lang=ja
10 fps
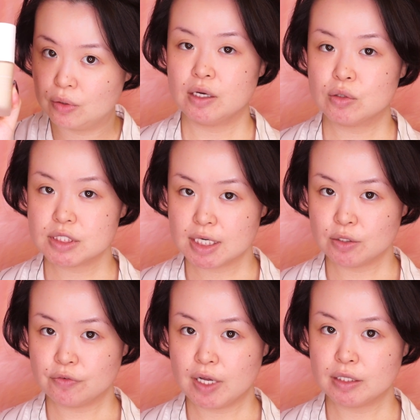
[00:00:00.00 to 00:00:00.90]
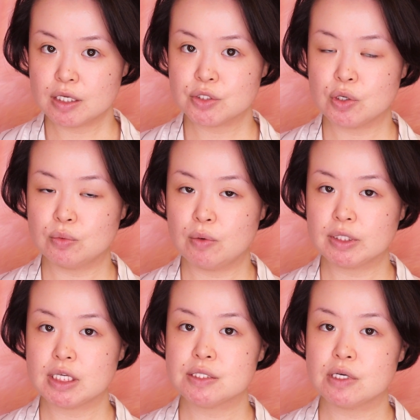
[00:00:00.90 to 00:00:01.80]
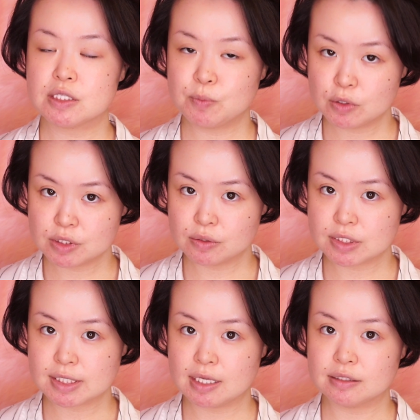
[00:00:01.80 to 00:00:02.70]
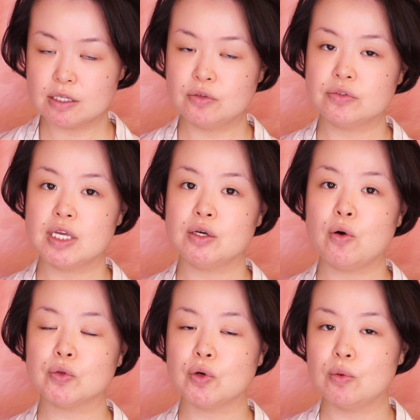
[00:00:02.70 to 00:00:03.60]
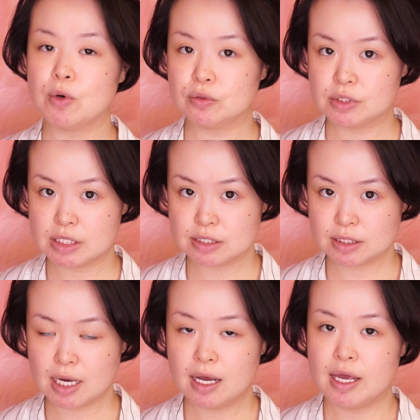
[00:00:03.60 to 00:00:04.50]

うでこちらのファンデーションを私はスポンジを使って塗っていこうと思うんですが